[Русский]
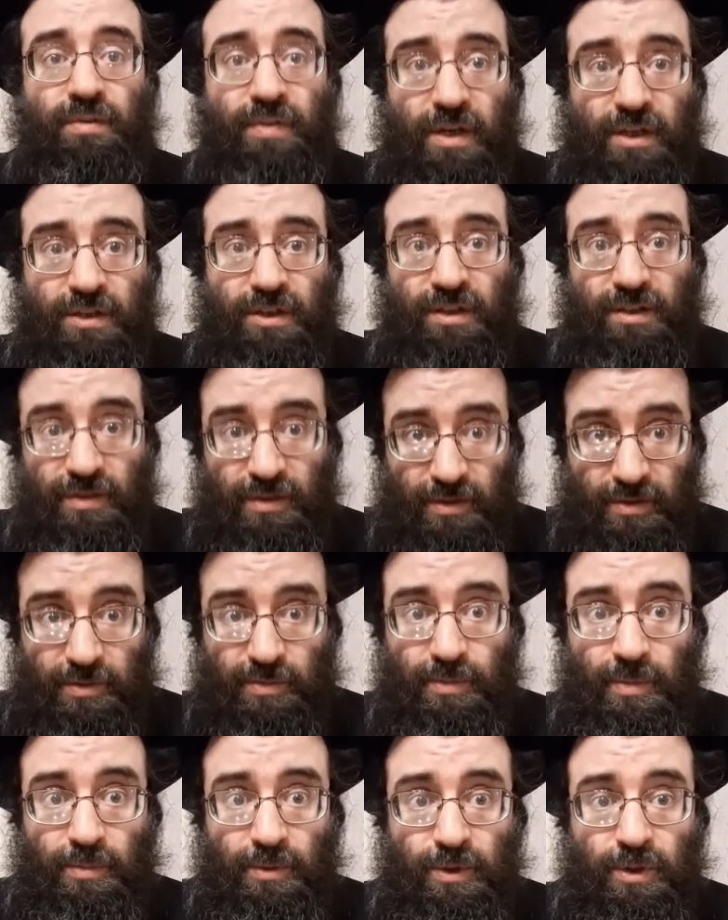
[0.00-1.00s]
вешать с
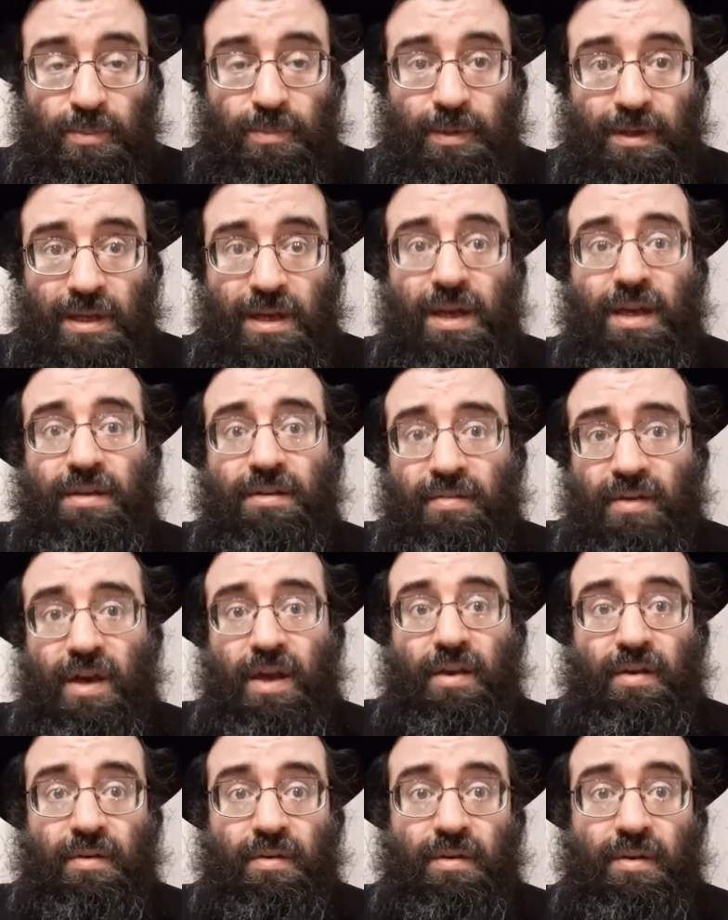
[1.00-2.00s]
помощью петлей
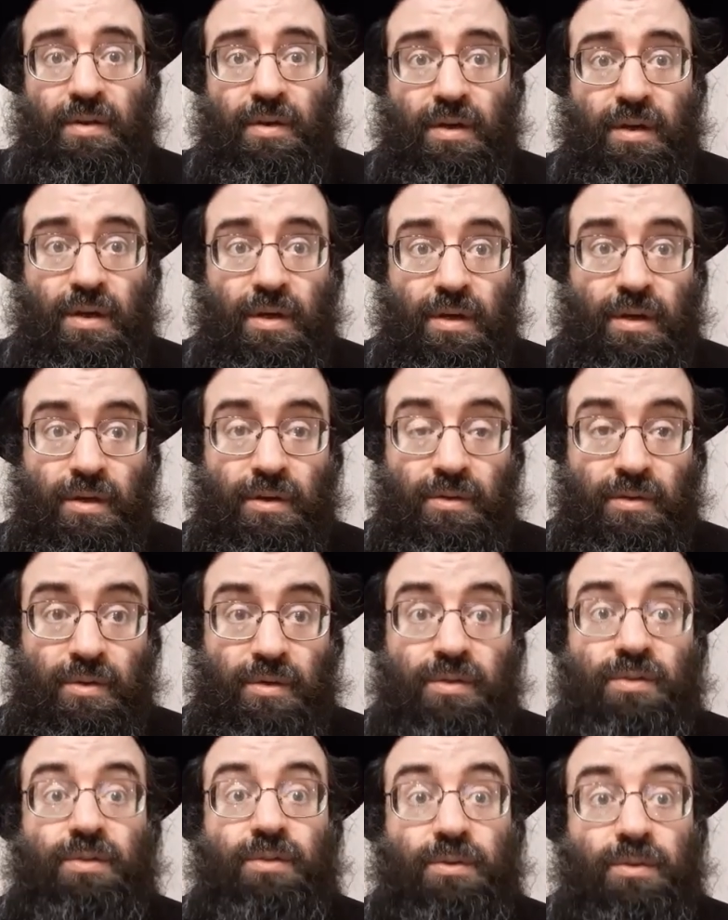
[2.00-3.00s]
дверь. То
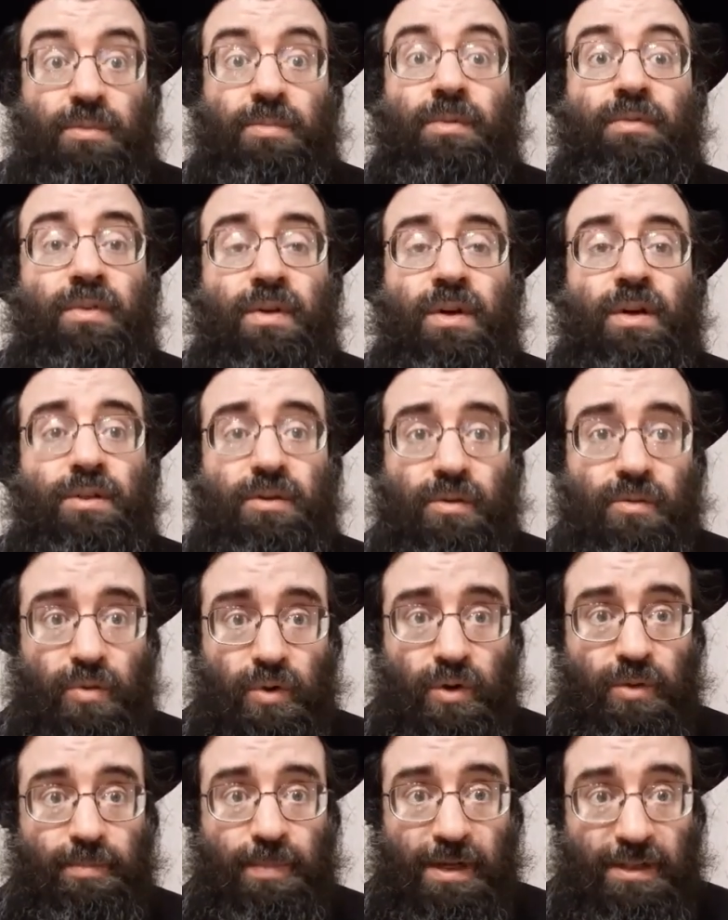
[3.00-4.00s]
есть, чтобы выглядел
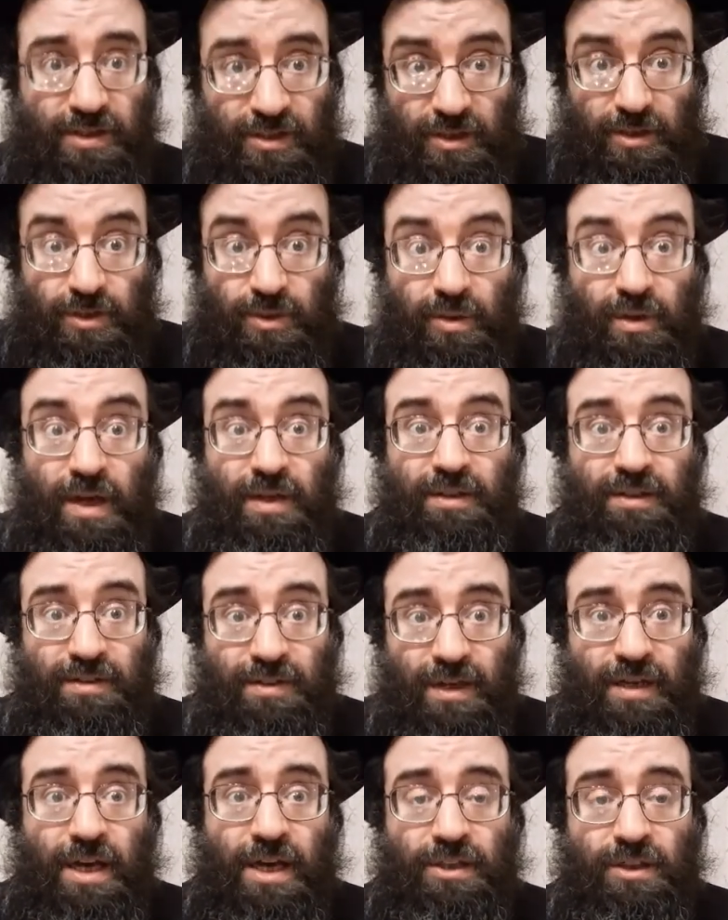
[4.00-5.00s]
вход почти что как
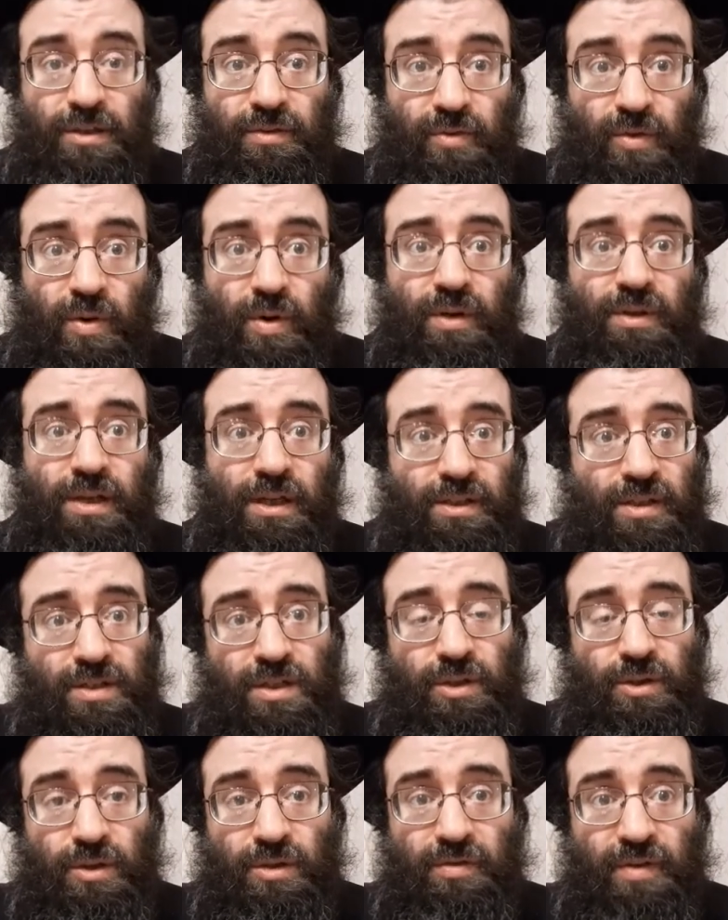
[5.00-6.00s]
настоящий вход, даже
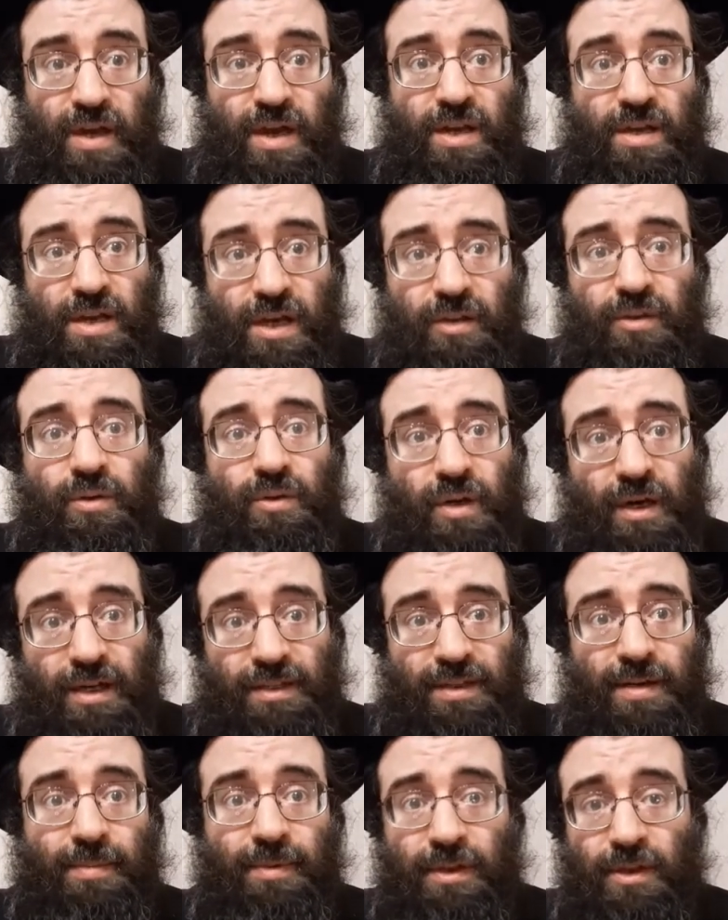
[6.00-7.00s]
если еще двери нету, но
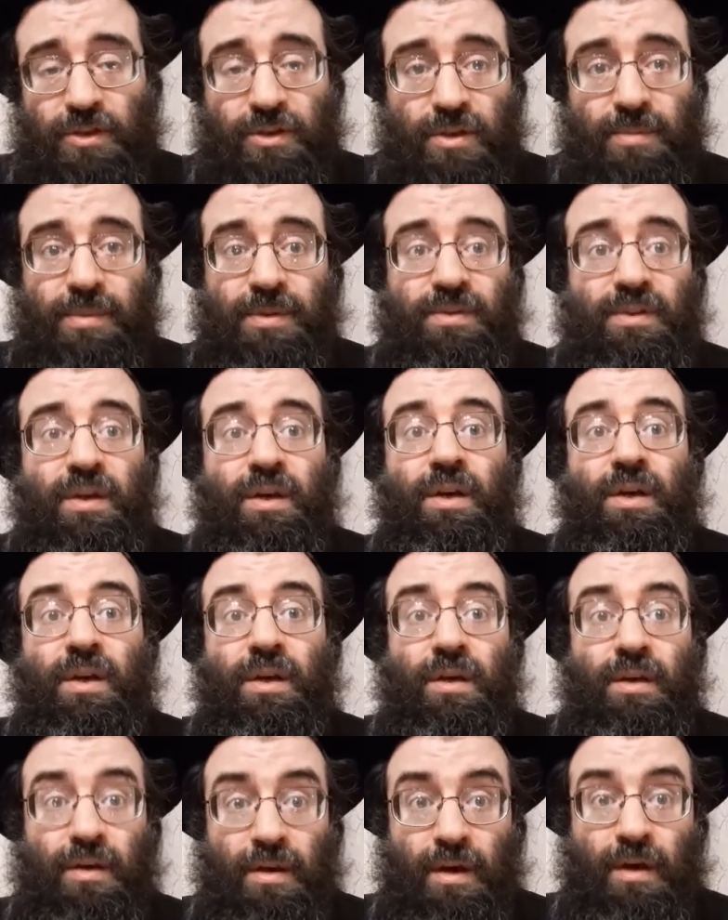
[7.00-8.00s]
хотя бы должны быть
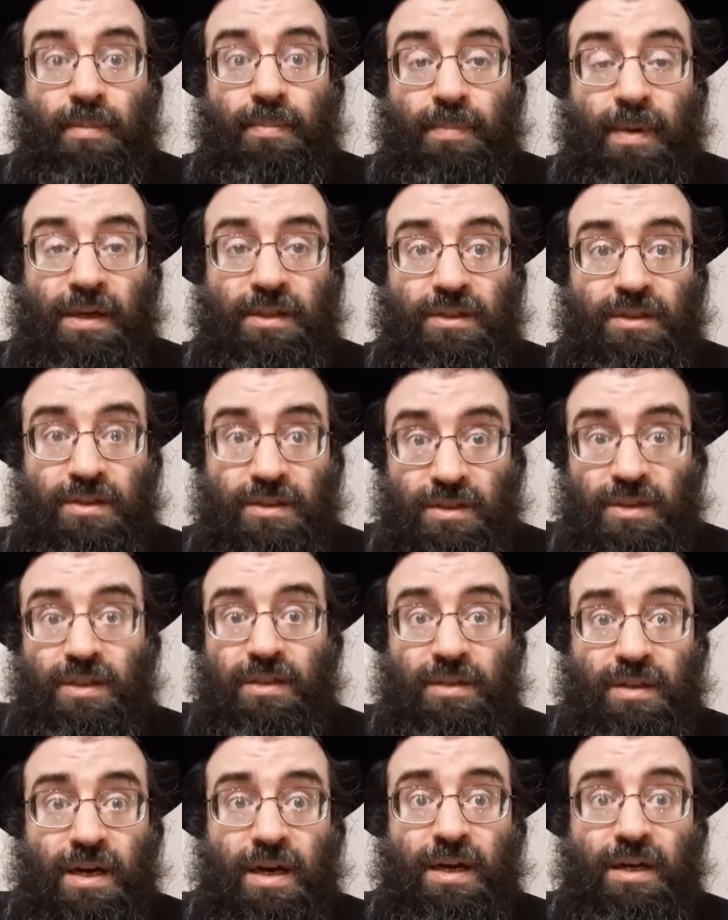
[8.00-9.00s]
а, почти,
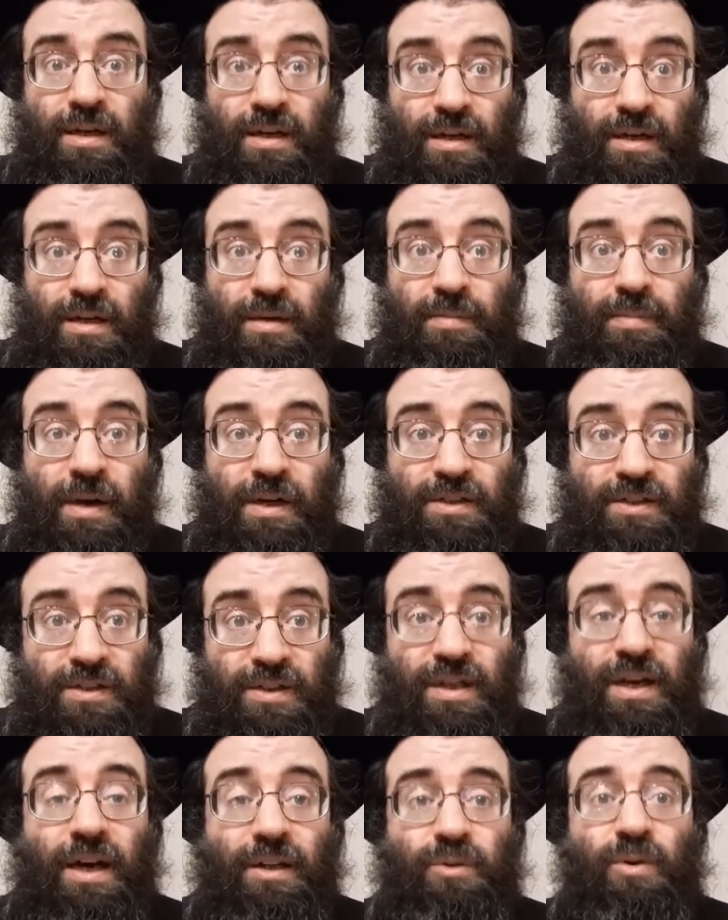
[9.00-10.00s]
да,
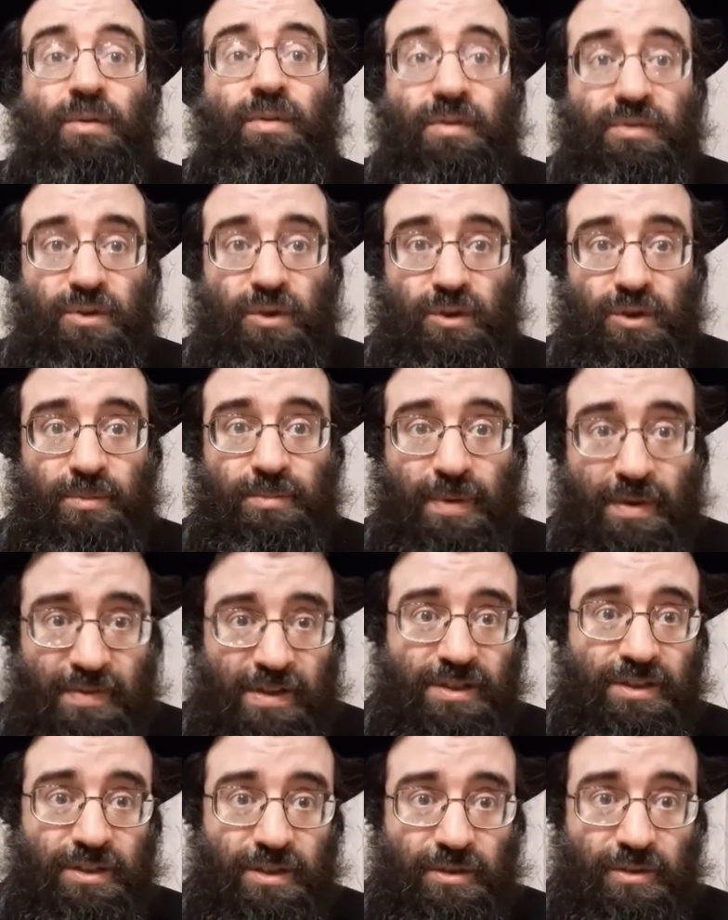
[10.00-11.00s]
почти готово все, чтобы
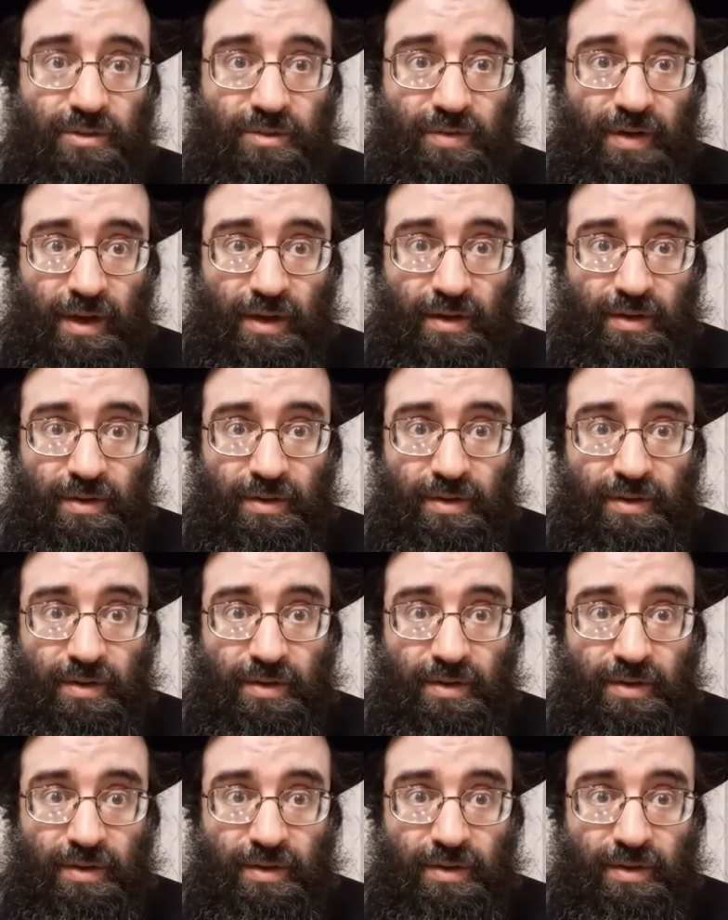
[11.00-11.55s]
повесить эту дверь.